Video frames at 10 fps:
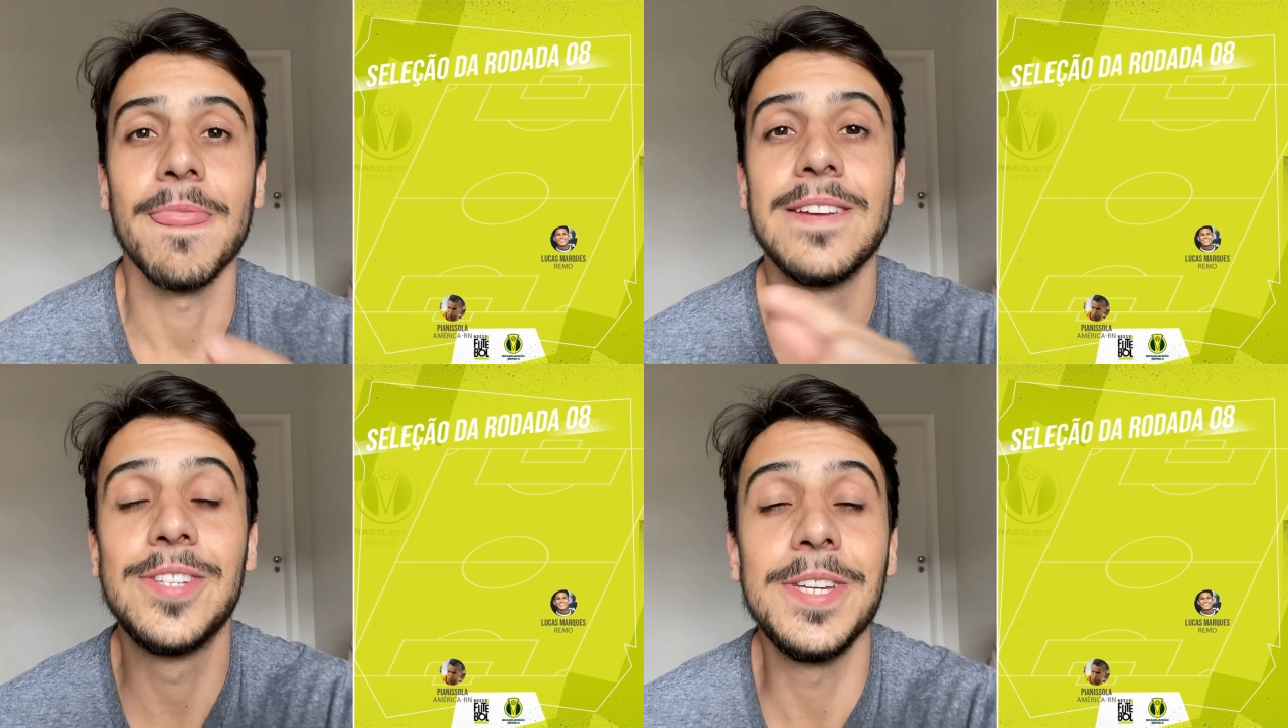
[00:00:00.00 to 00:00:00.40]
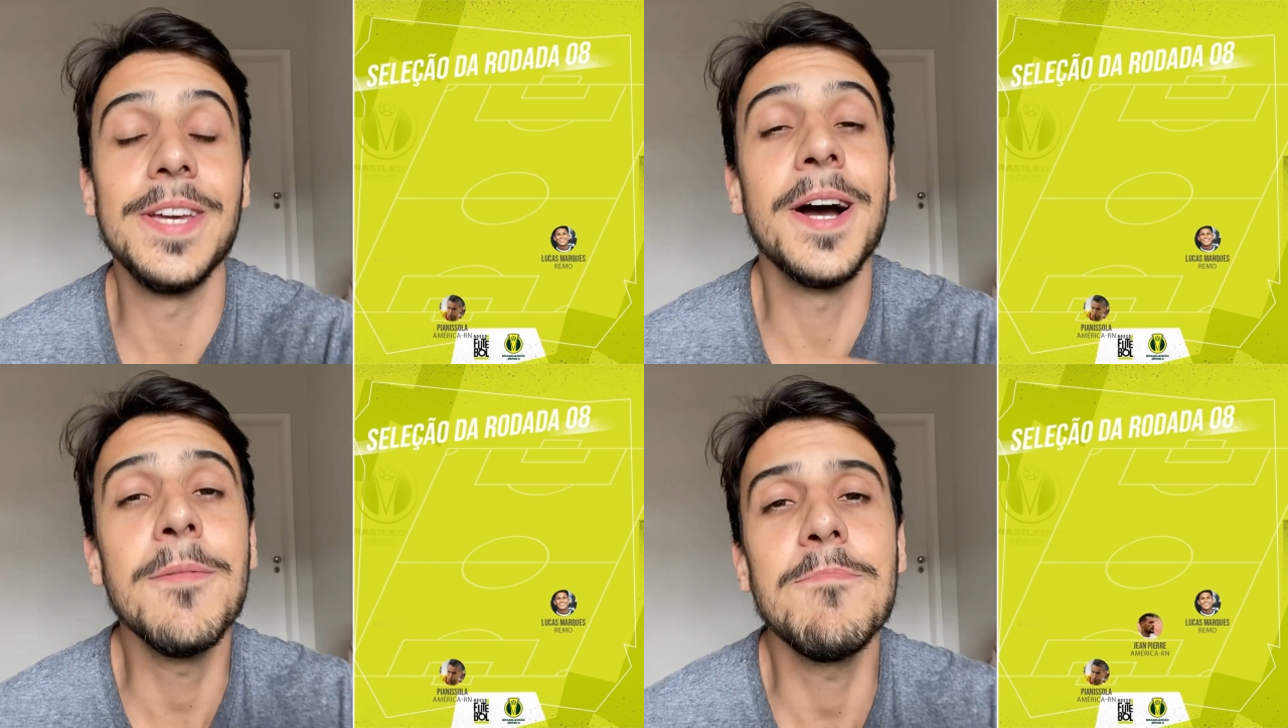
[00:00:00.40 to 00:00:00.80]

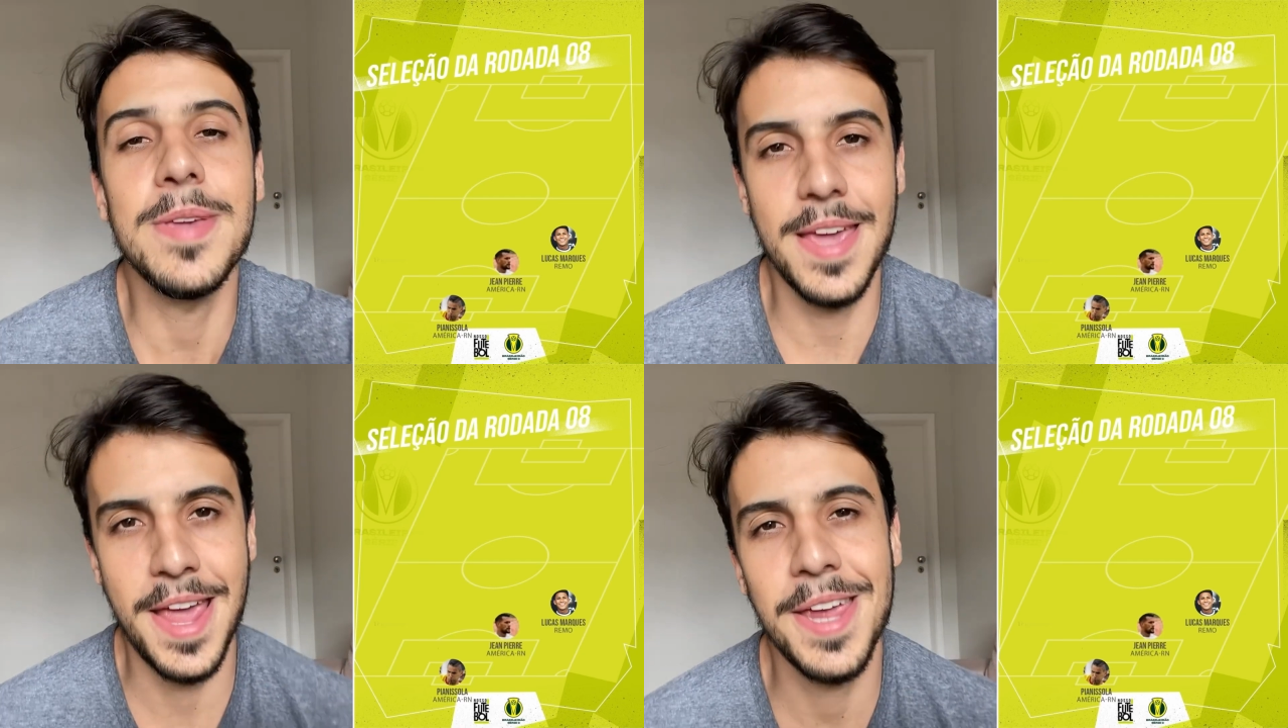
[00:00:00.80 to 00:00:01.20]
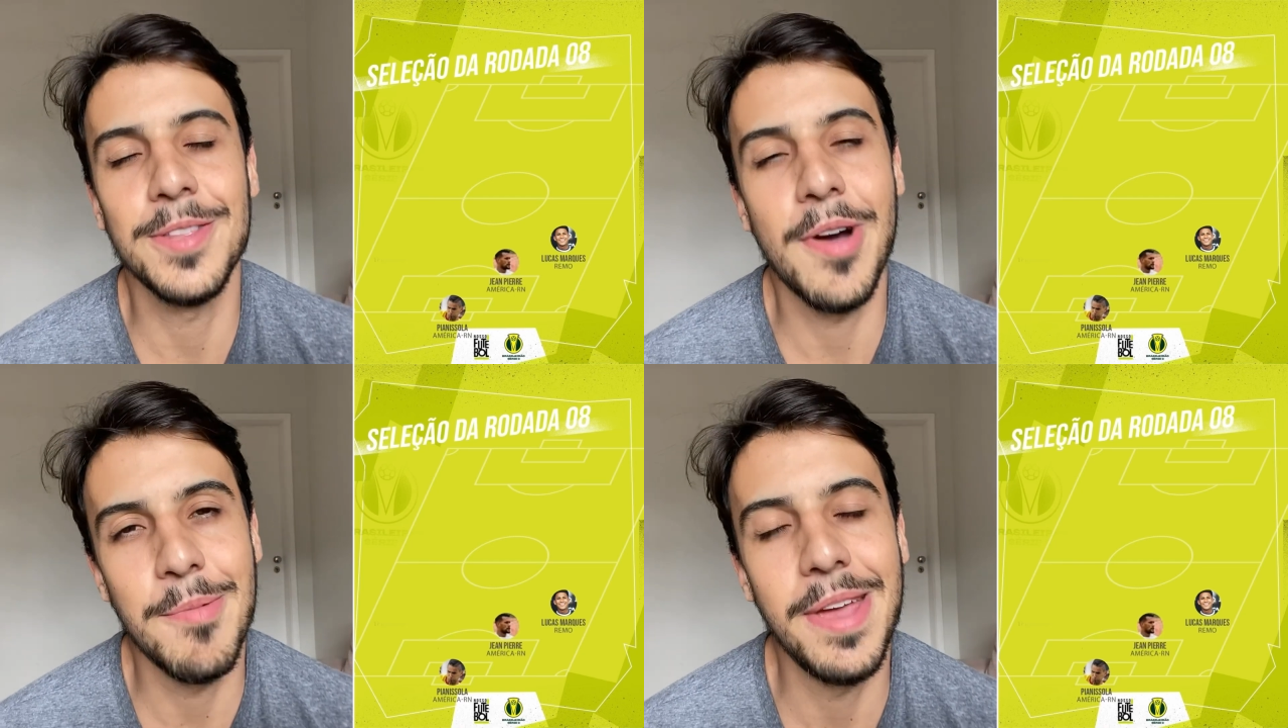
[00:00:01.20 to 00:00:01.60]
Jean Pierre
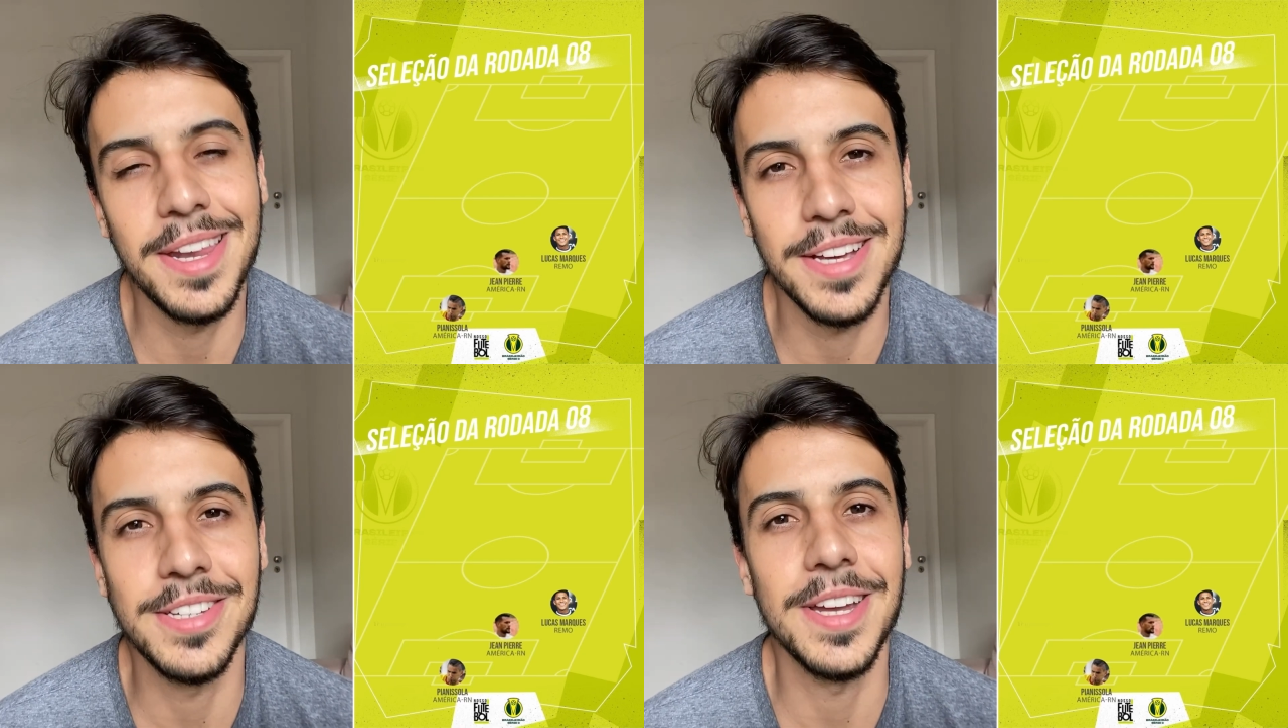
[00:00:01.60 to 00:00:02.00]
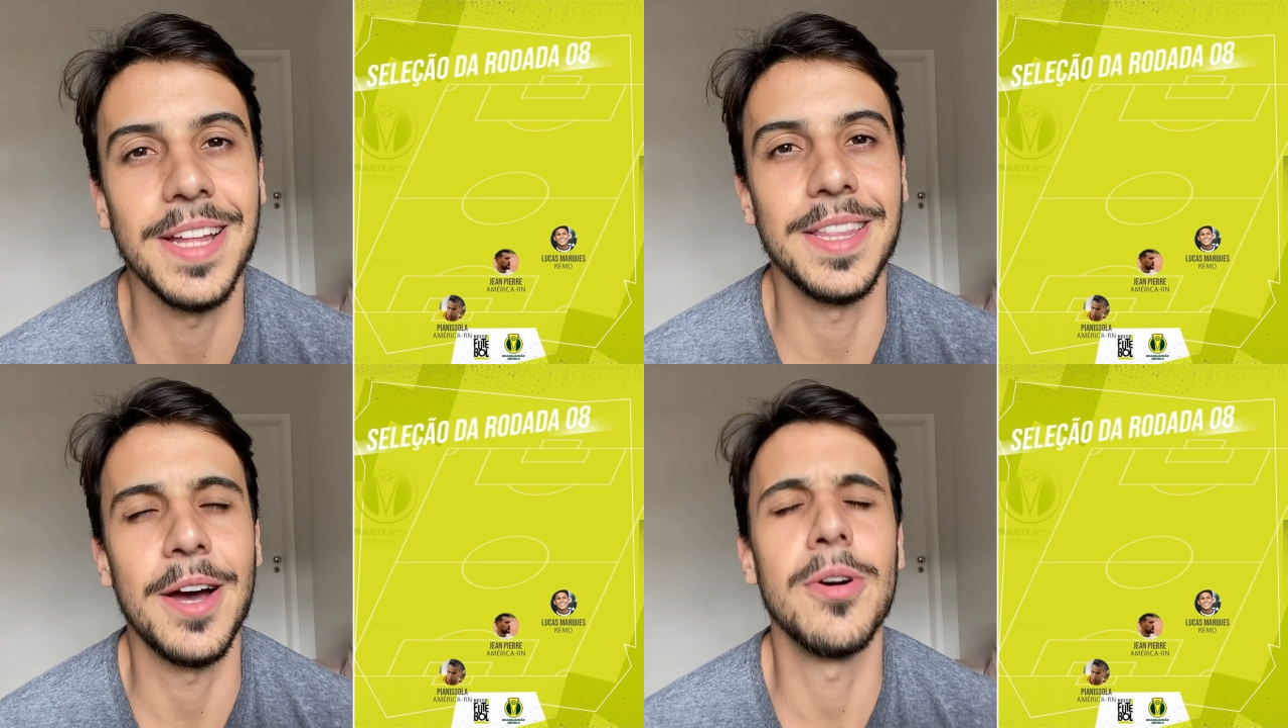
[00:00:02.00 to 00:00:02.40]
do América de Natal,